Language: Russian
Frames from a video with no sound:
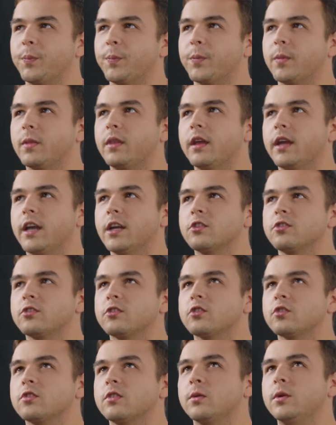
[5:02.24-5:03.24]
мне
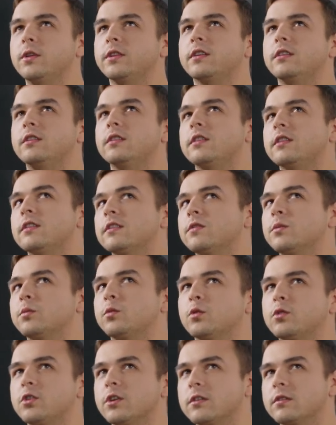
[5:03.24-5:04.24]
кажется, что довольно-таки интересно
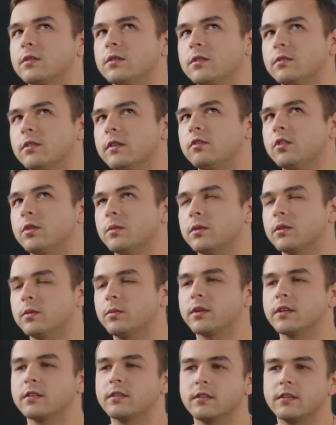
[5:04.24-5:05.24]
поучаствовать во всем этом
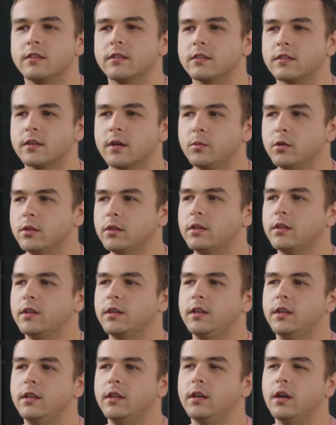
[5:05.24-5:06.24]
процессе разработки.
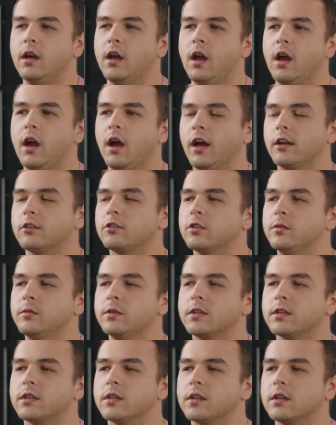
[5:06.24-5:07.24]
И
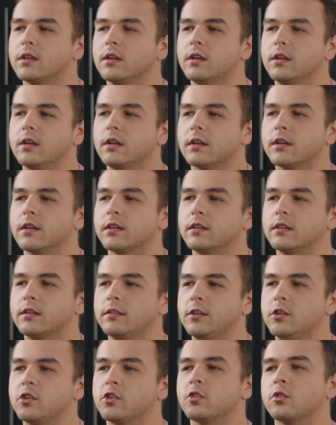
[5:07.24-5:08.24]
особенно, э, когда ты
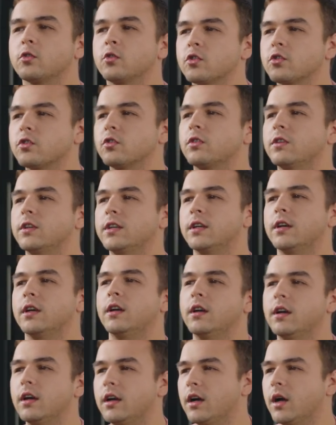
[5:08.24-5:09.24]
видишь, что то, что ты
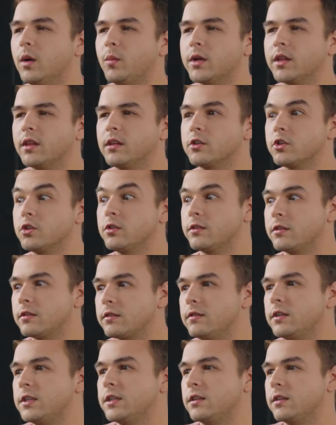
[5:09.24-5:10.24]
предложил,
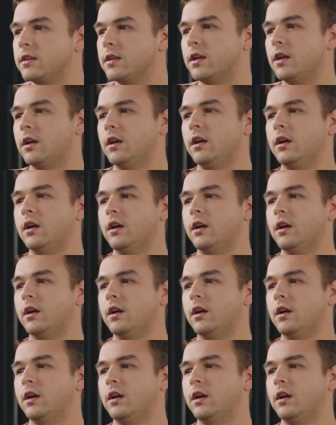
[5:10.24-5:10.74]
действительно